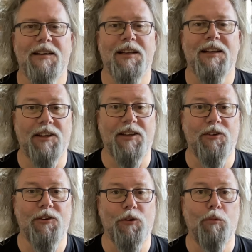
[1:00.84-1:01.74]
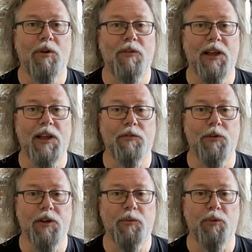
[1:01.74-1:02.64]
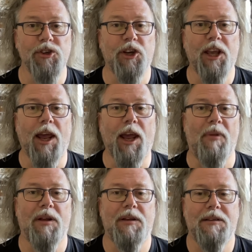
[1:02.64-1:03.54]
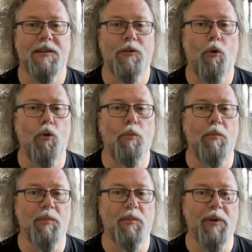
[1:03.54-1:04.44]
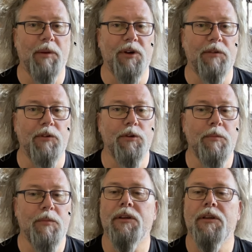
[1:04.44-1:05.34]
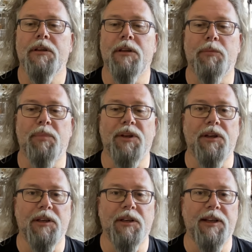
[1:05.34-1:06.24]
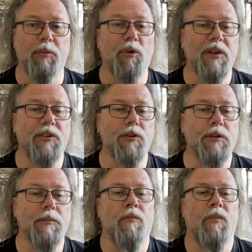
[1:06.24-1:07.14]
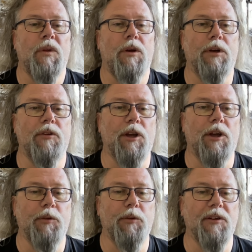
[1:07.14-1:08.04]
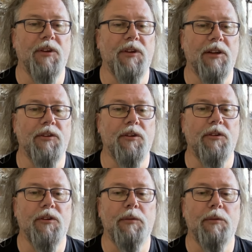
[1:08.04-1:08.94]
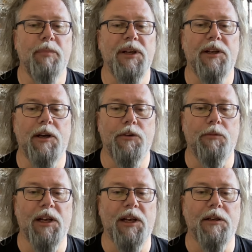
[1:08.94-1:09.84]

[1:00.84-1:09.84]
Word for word: Das ist die Oberfläche von Expression Camp. Oben haben wir mein Preview. Ich bin in der Demo-Version und jetzt kann ich mir als erstes ein Bild auswählen.